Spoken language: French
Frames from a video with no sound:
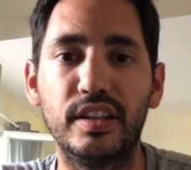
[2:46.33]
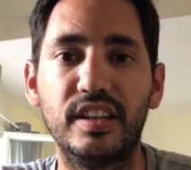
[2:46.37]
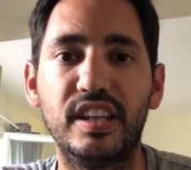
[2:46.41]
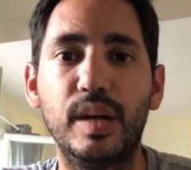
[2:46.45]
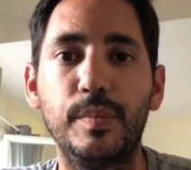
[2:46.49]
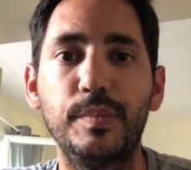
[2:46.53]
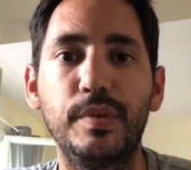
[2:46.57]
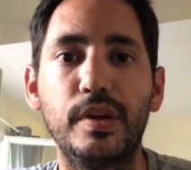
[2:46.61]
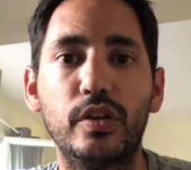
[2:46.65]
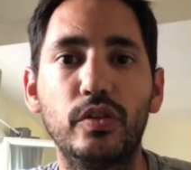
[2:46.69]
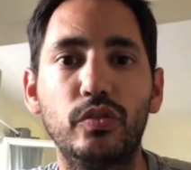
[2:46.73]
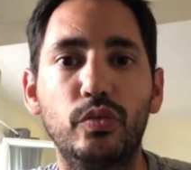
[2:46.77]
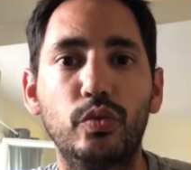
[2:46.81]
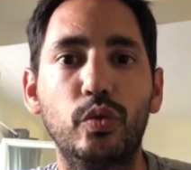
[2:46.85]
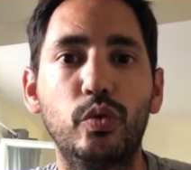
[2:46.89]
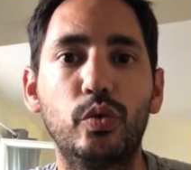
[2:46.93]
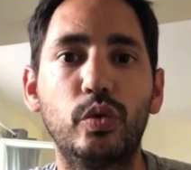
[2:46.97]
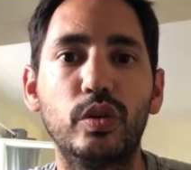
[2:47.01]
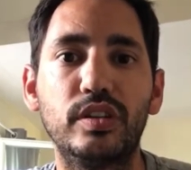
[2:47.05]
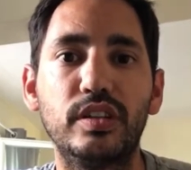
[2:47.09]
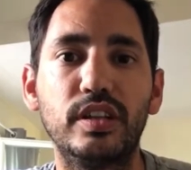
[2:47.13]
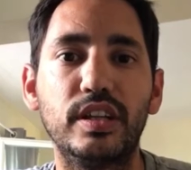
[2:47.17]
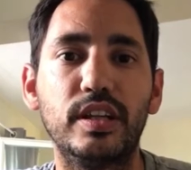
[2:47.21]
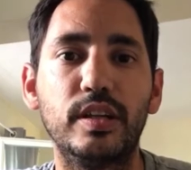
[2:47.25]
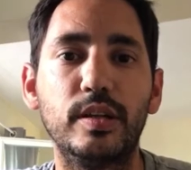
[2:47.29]
Damien de son
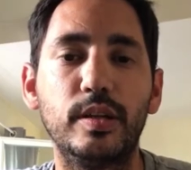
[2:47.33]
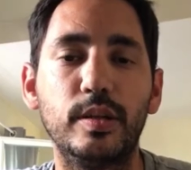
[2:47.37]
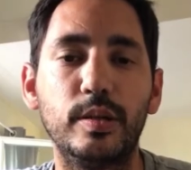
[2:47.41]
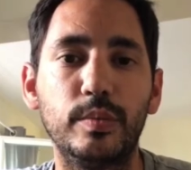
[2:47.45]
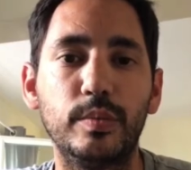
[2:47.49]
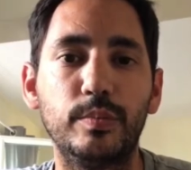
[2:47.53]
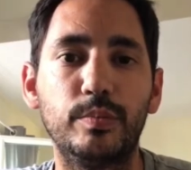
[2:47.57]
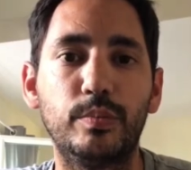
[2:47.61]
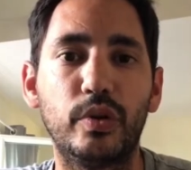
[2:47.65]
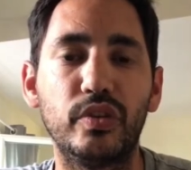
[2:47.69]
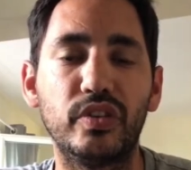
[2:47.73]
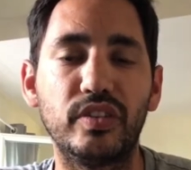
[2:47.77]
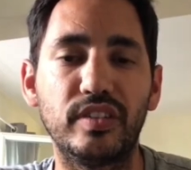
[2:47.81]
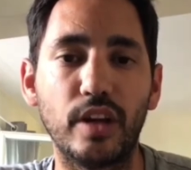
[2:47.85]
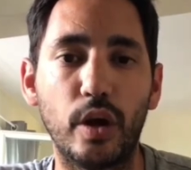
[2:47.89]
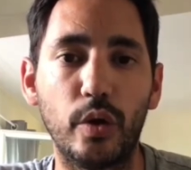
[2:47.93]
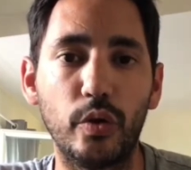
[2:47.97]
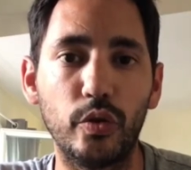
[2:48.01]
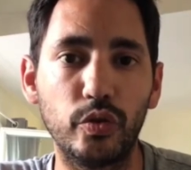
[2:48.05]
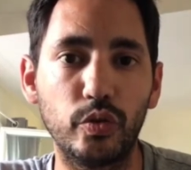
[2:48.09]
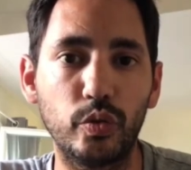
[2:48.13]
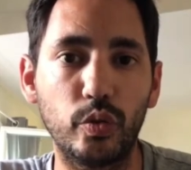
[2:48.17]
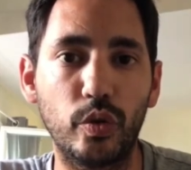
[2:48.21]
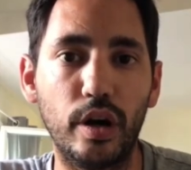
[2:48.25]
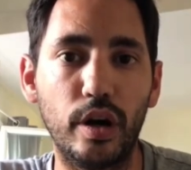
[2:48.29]
côté bosse tard
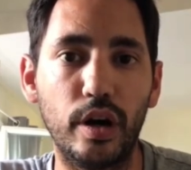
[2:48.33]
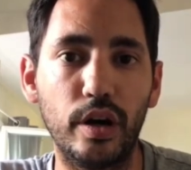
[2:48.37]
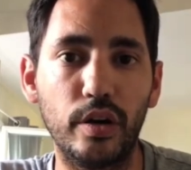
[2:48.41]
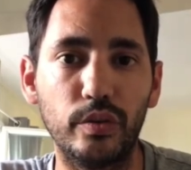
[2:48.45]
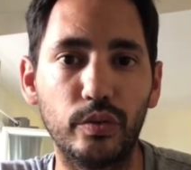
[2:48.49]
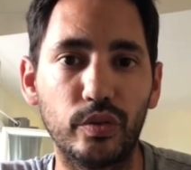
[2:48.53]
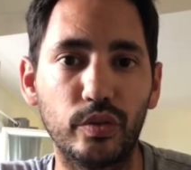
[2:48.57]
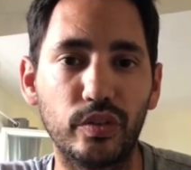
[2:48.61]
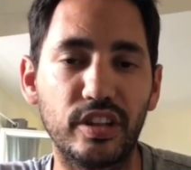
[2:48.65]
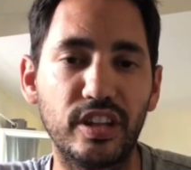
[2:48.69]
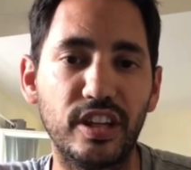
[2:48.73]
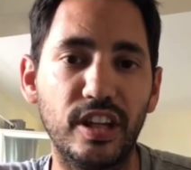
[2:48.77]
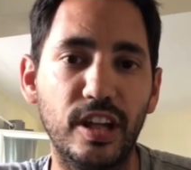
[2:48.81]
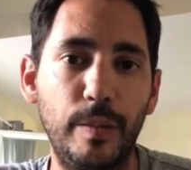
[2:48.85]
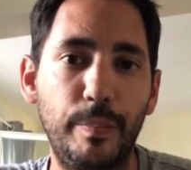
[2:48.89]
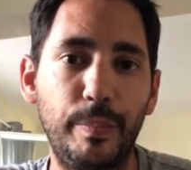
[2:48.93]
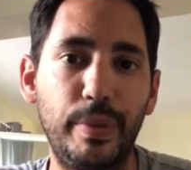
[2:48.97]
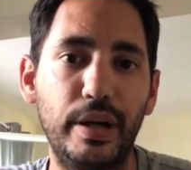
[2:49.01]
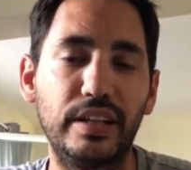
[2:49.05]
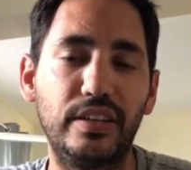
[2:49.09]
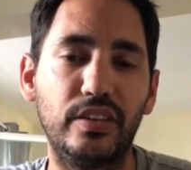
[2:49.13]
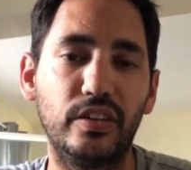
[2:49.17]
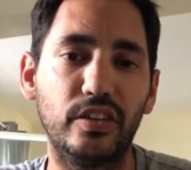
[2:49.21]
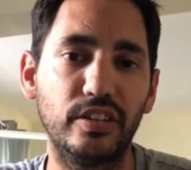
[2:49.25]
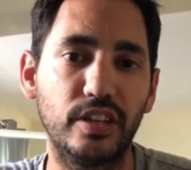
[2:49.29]
le soir, donc il n'a
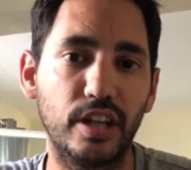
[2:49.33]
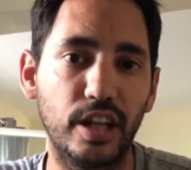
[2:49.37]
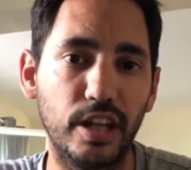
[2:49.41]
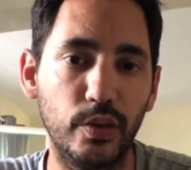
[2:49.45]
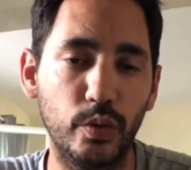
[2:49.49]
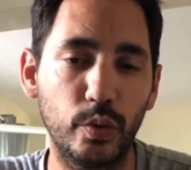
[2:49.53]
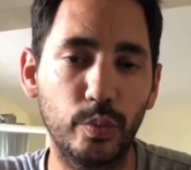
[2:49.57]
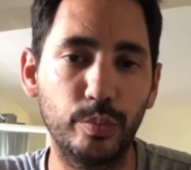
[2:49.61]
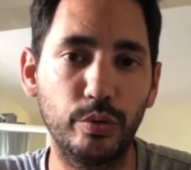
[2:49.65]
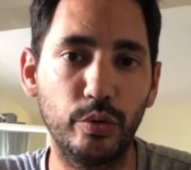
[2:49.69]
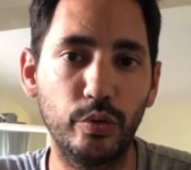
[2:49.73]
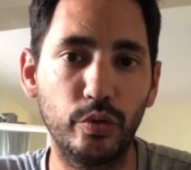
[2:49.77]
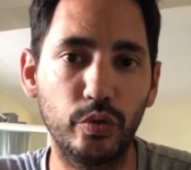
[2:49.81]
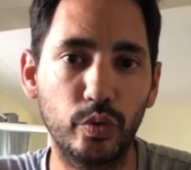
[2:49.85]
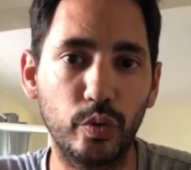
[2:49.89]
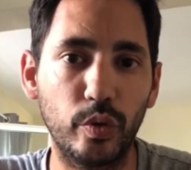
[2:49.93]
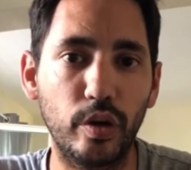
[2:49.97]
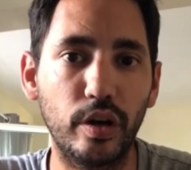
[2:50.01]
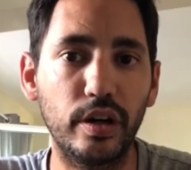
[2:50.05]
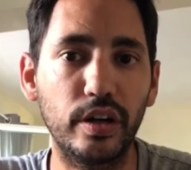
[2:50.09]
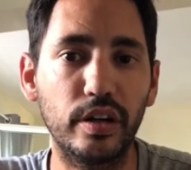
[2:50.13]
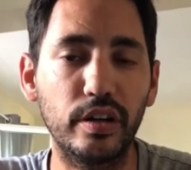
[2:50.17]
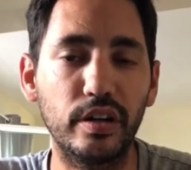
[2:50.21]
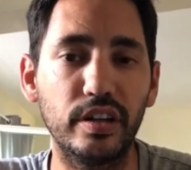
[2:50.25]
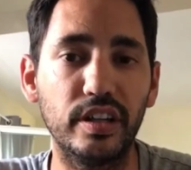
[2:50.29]
pas le temps d'y aller non plus le
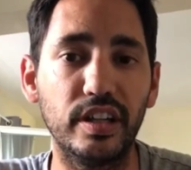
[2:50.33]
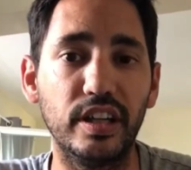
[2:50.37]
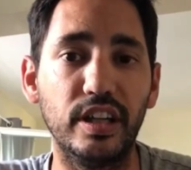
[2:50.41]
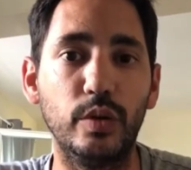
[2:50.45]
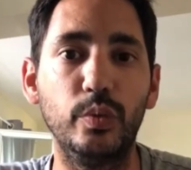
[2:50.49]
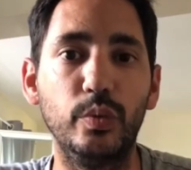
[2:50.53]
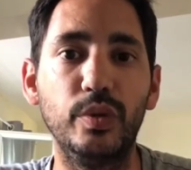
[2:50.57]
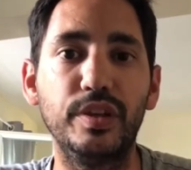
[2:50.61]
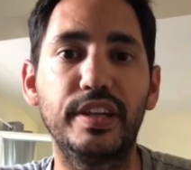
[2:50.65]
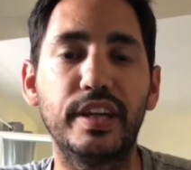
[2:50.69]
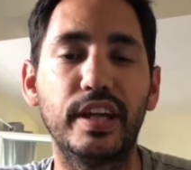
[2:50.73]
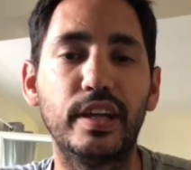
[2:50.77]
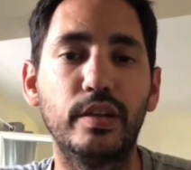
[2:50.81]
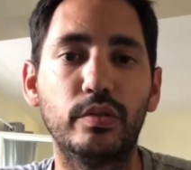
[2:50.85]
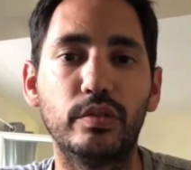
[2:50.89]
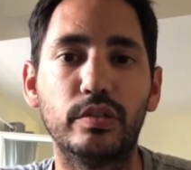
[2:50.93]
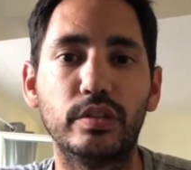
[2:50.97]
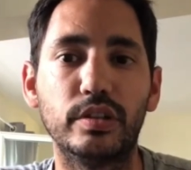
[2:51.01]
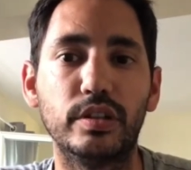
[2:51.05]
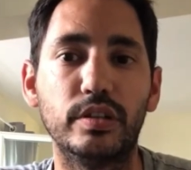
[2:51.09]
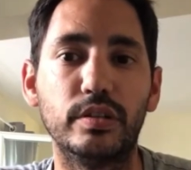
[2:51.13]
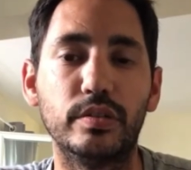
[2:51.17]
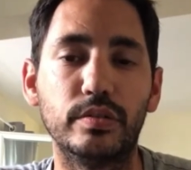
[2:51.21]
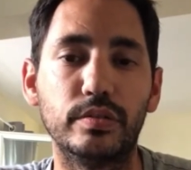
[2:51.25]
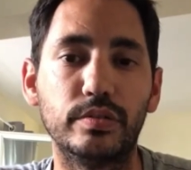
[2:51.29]
soir, et le week-end
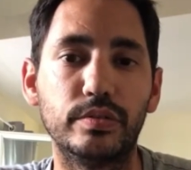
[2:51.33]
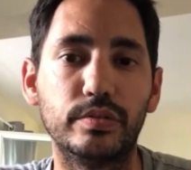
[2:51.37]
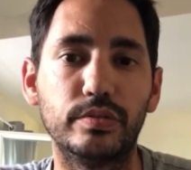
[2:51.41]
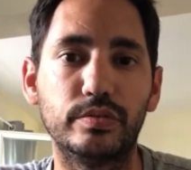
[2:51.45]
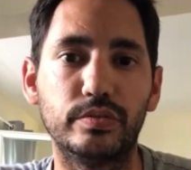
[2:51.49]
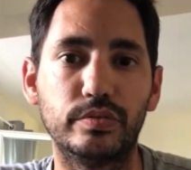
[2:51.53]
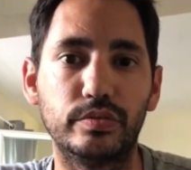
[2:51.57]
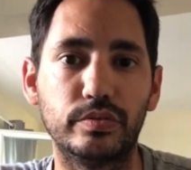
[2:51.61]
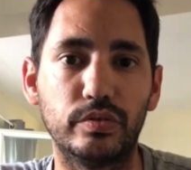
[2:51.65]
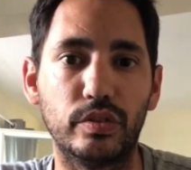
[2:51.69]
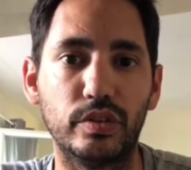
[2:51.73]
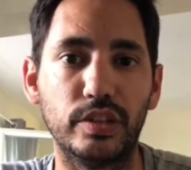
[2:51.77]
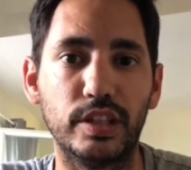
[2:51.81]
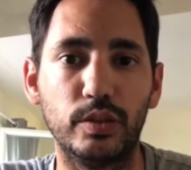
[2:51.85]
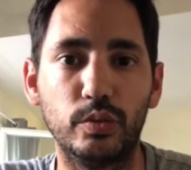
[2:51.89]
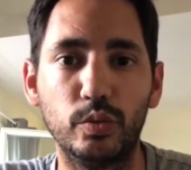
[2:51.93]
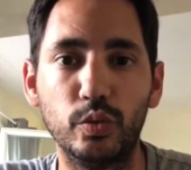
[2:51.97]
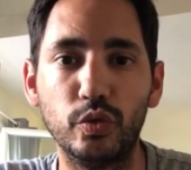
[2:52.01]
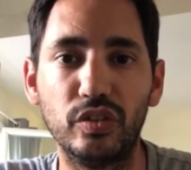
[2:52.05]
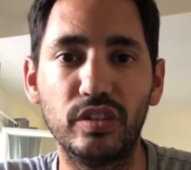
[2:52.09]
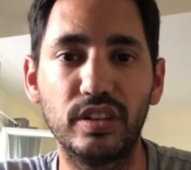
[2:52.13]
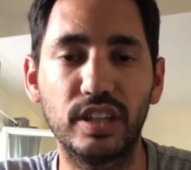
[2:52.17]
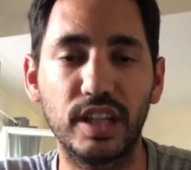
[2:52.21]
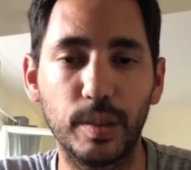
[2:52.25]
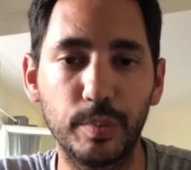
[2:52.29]
on est,
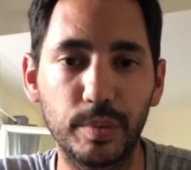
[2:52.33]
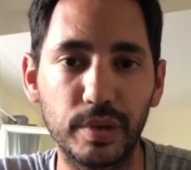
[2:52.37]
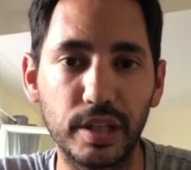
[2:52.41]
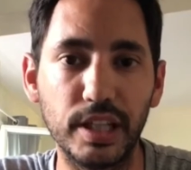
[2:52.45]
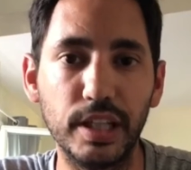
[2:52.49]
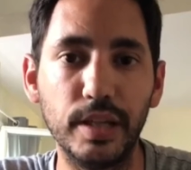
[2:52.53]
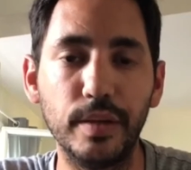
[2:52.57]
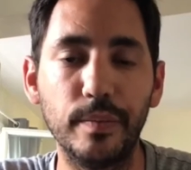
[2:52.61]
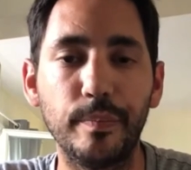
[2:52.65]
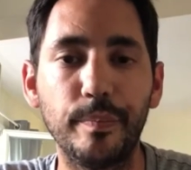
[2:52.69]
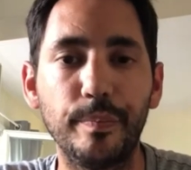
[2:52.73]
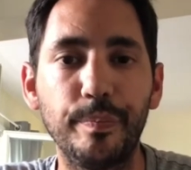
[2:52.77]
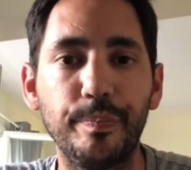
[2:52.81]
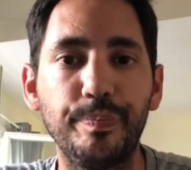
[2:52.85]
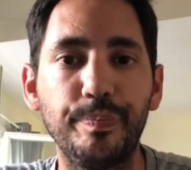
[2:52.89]
tous très pris.